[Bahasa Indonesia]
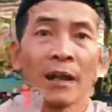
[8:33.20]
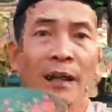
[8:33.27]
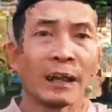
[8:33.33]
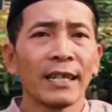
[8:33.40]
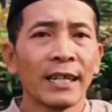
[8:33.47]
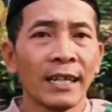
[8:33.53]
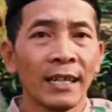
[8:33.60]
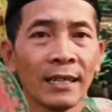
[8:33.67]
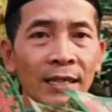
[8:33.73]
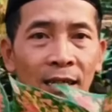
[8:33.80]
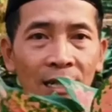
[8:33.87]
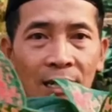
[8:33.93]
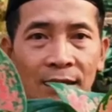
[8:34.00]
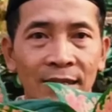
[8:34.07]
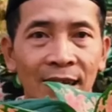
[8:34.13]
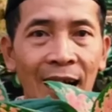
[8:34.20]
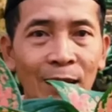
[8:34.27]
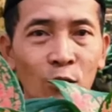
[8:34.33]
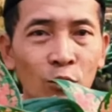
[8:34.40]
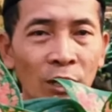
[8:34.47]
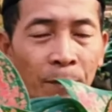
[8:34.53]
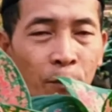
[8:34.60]
ya, ini
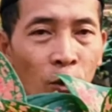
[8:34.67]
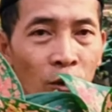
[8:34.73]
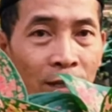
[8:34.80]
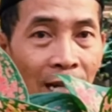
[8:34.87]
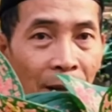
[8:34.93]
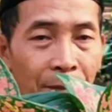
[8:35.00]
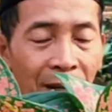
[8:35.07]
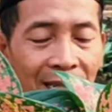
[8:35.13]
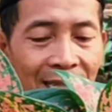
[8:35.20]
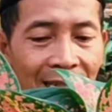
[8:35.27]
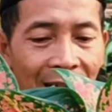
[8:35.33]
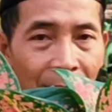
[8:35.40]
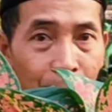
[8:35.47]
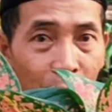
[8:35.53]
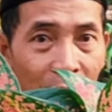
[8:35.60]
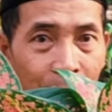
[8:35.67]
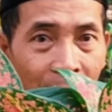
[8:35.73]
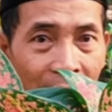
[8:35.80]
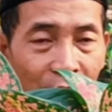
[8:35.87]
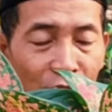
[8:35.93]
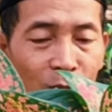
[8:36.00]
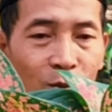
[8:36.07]
seratus uh, ribu dapat tiga
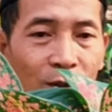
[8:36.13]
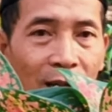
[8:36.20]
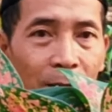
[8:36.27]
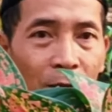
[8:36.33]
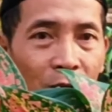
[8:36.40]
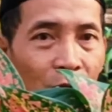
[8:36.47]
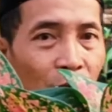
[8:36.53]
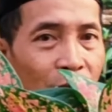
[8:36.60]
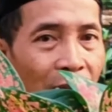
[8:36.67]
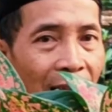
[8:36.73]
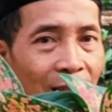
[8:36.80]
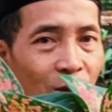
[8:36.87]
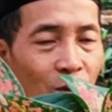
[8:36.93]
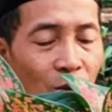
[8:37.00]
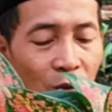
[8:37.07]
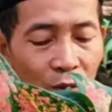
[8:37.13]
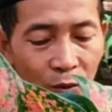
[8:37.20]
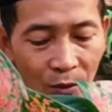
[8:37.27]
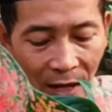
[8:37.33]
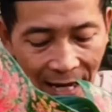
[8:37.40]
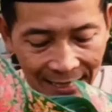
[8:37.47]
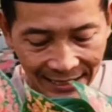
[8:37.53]
polybag ya Om um, Bunda Bosku. Satu,
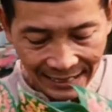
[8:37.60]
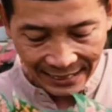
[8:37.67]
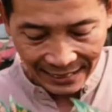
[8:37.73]
dua,